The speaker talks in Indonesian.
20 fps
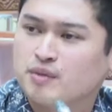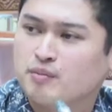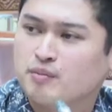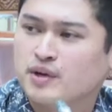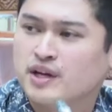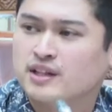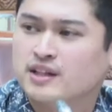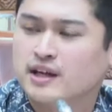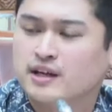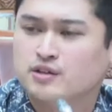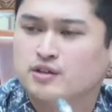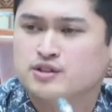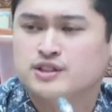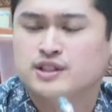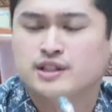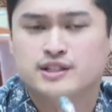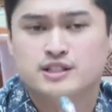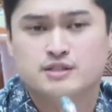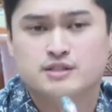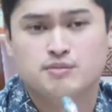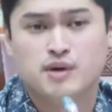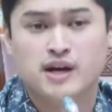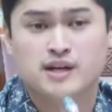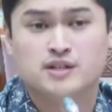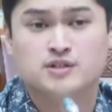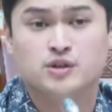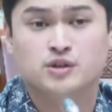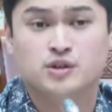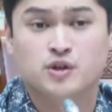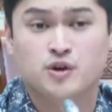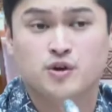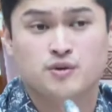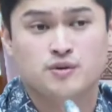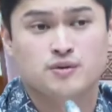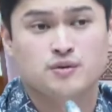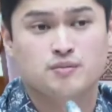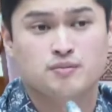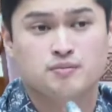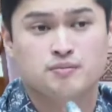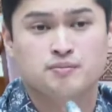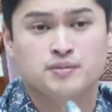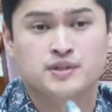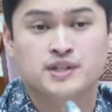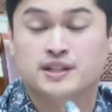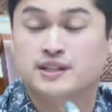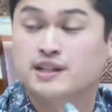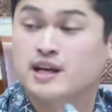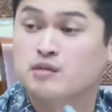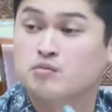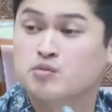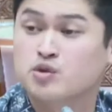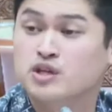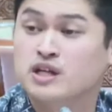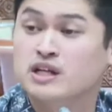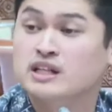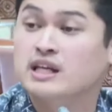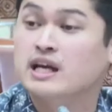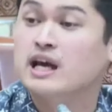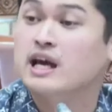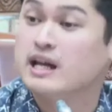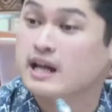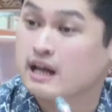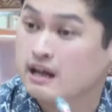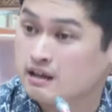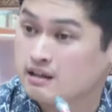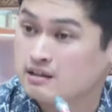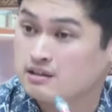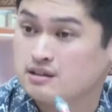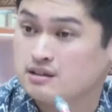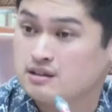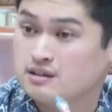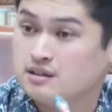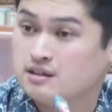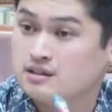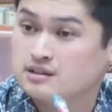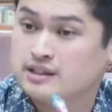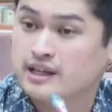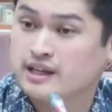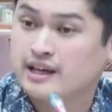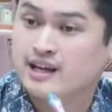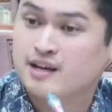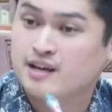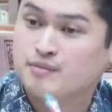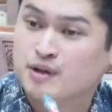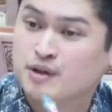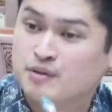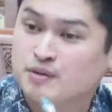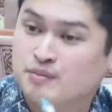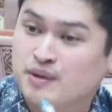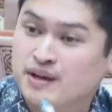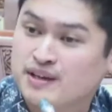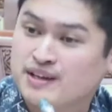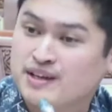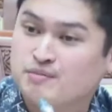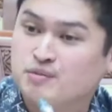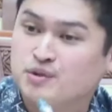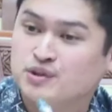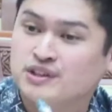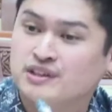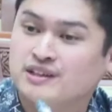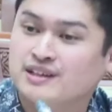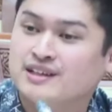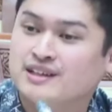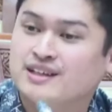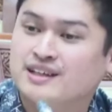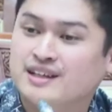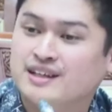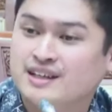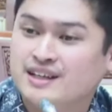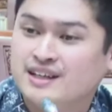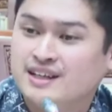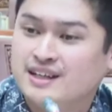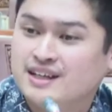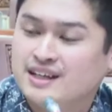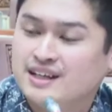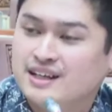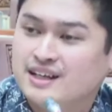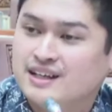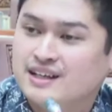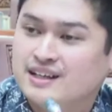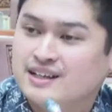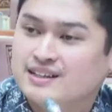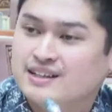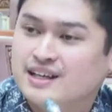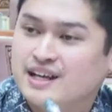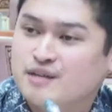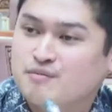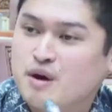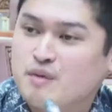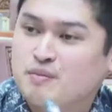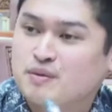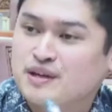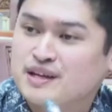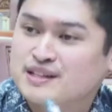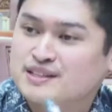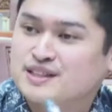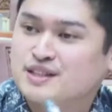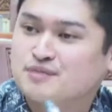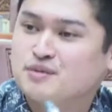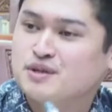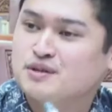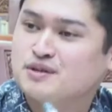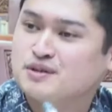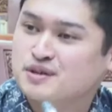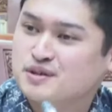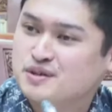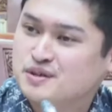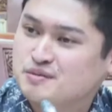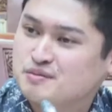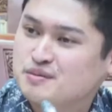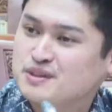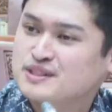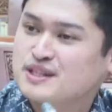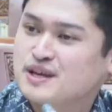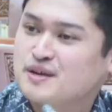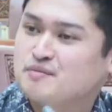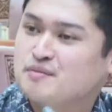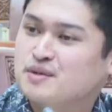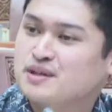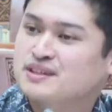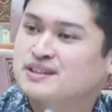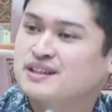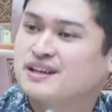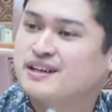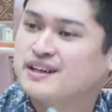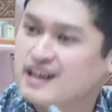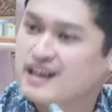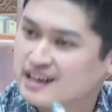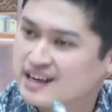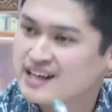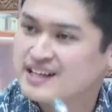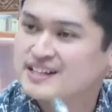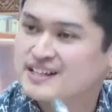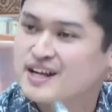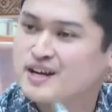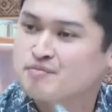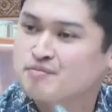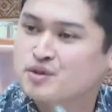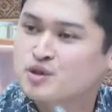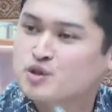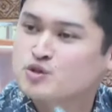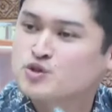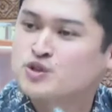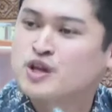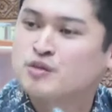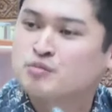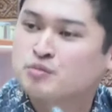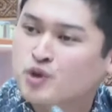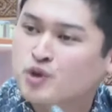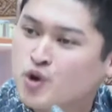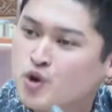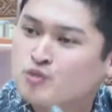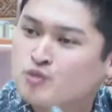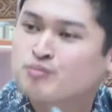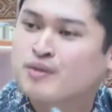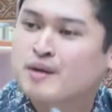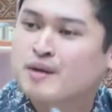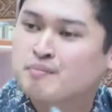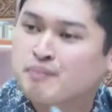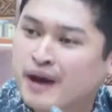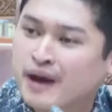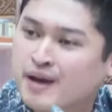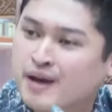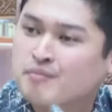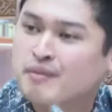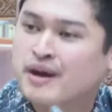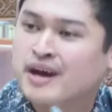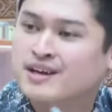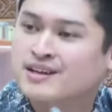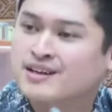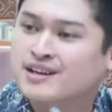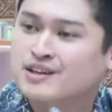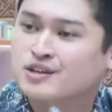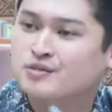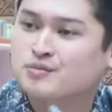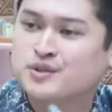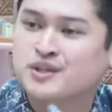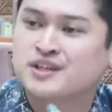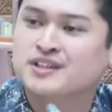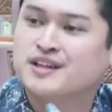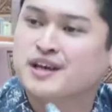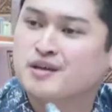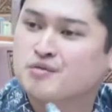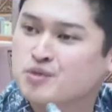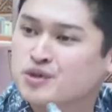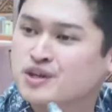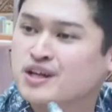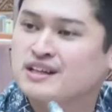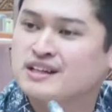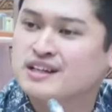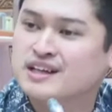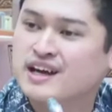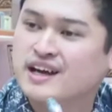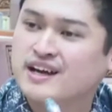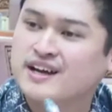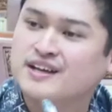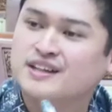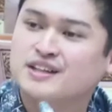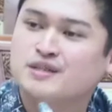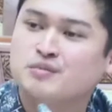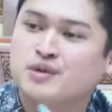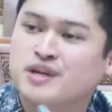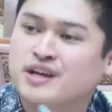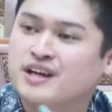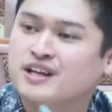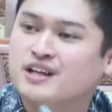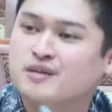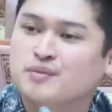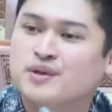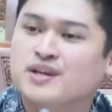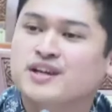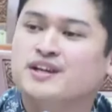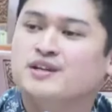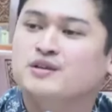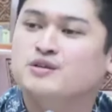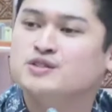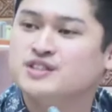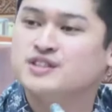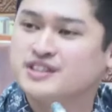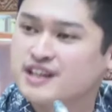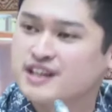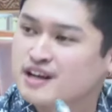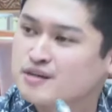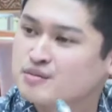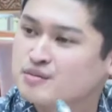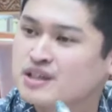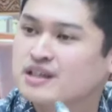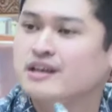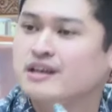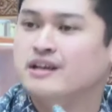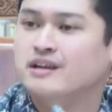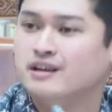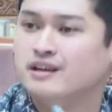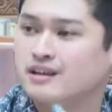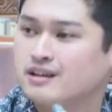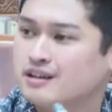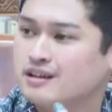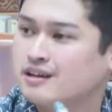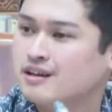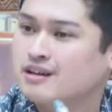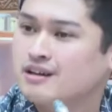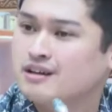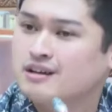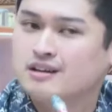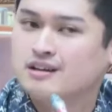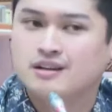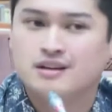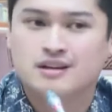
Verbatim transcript: pemerintah itu sendiri. Sebagai contoh, penyertaan modal negara. Saya harapkan Pak Deputi eh, dari Bappenas lebih bisa berteriak lagi dalam penyusunan roadmap PMN atau penyertaan modal negara yang diberikan kepada industri dalam negeri. Gitu.